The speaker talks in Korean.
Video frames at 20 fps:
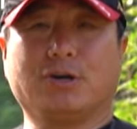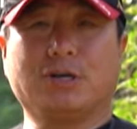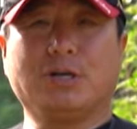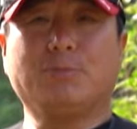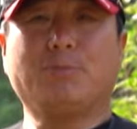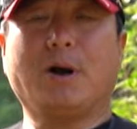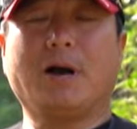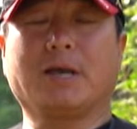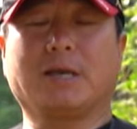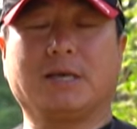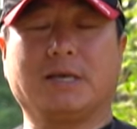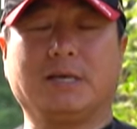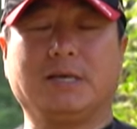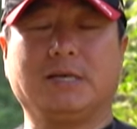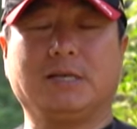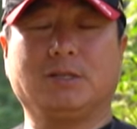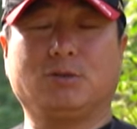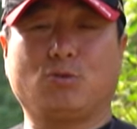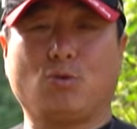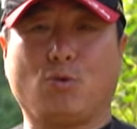1박
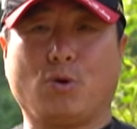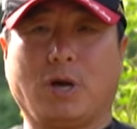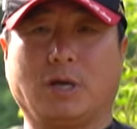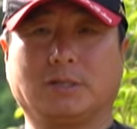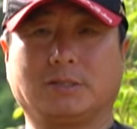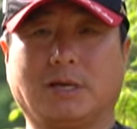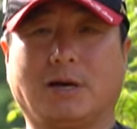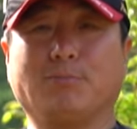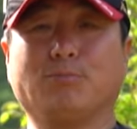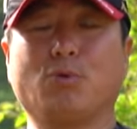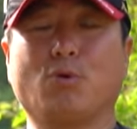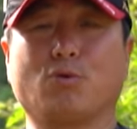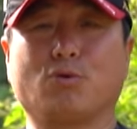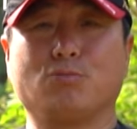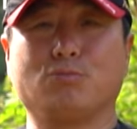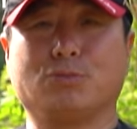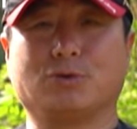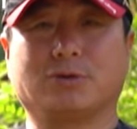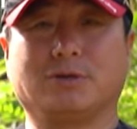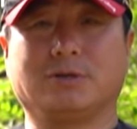2일 동안 잠복
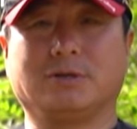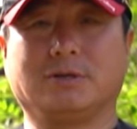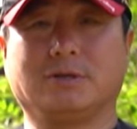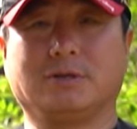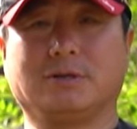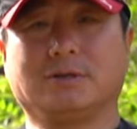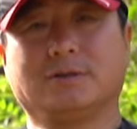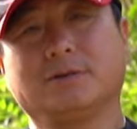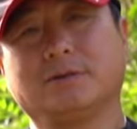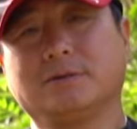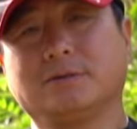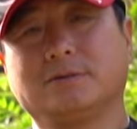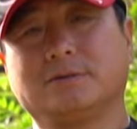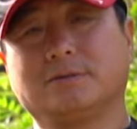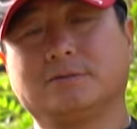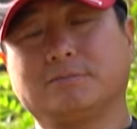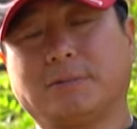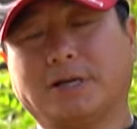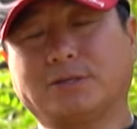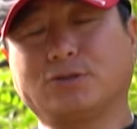근무를
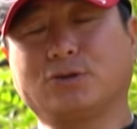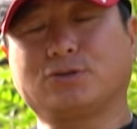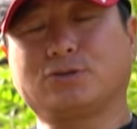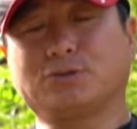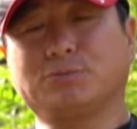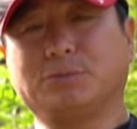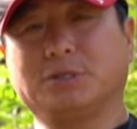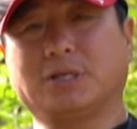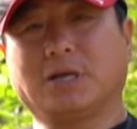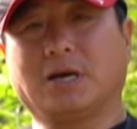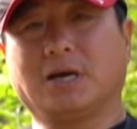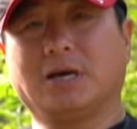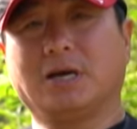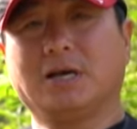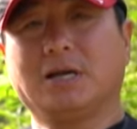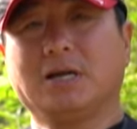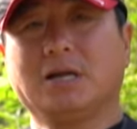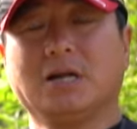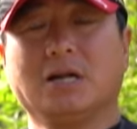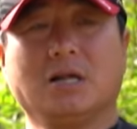마쳤습니다.
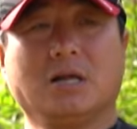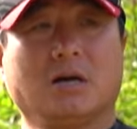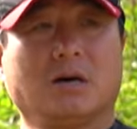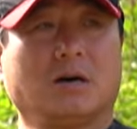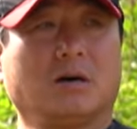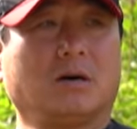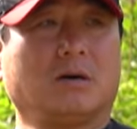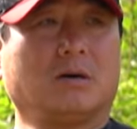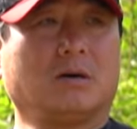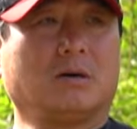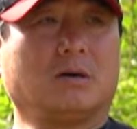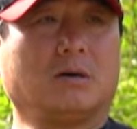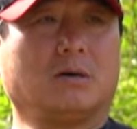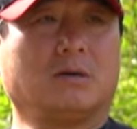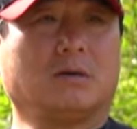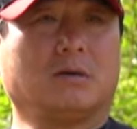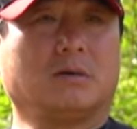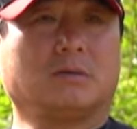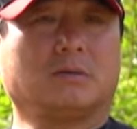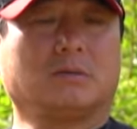
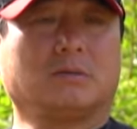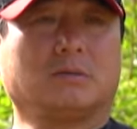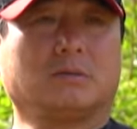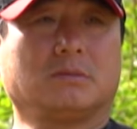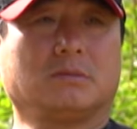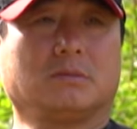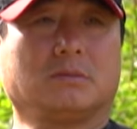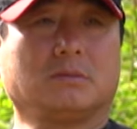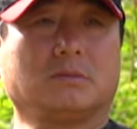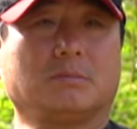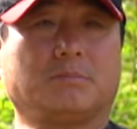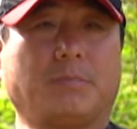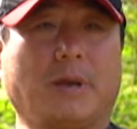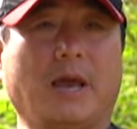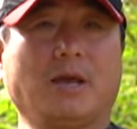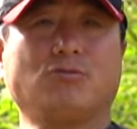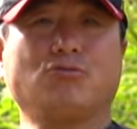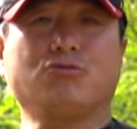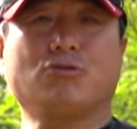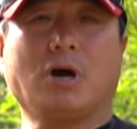어,
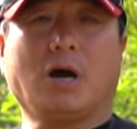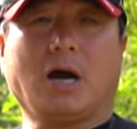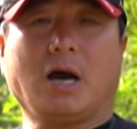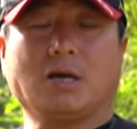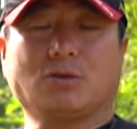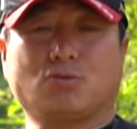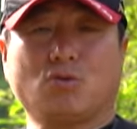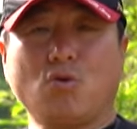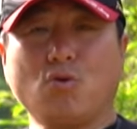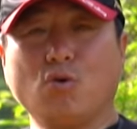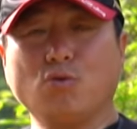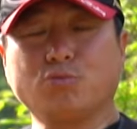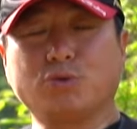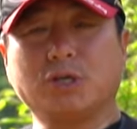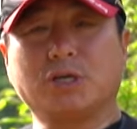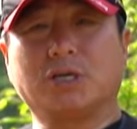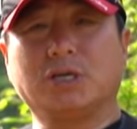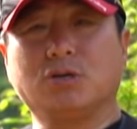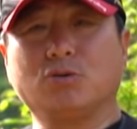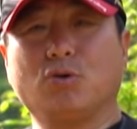배수가
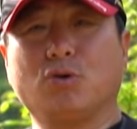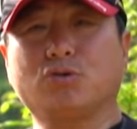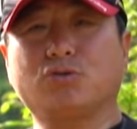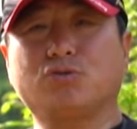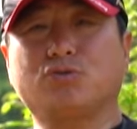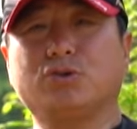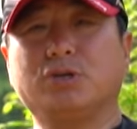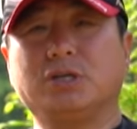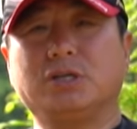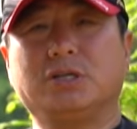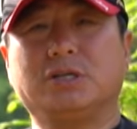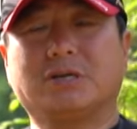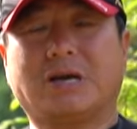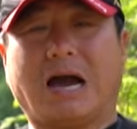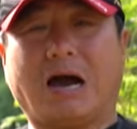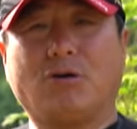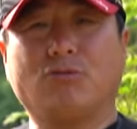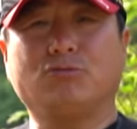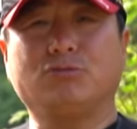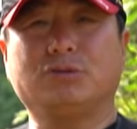조금씩 이루어지고 있는
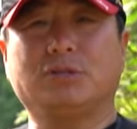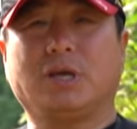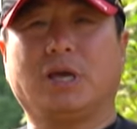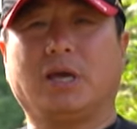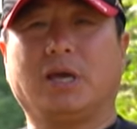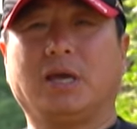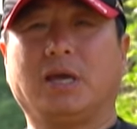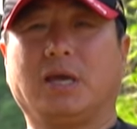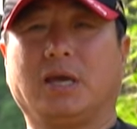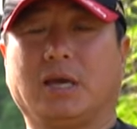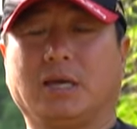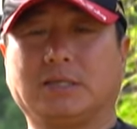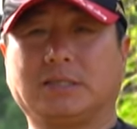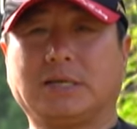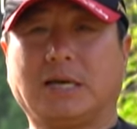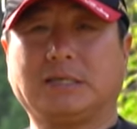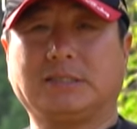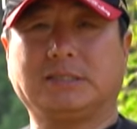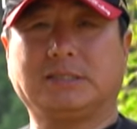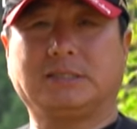가운데
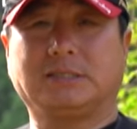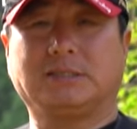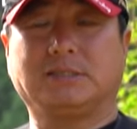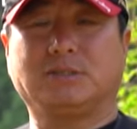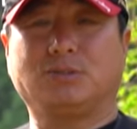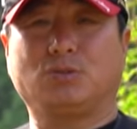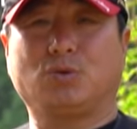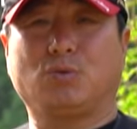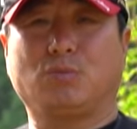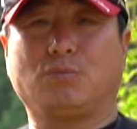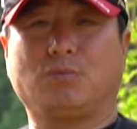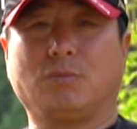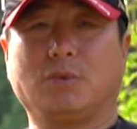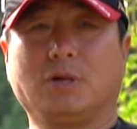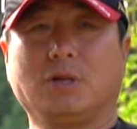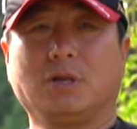사실은 좀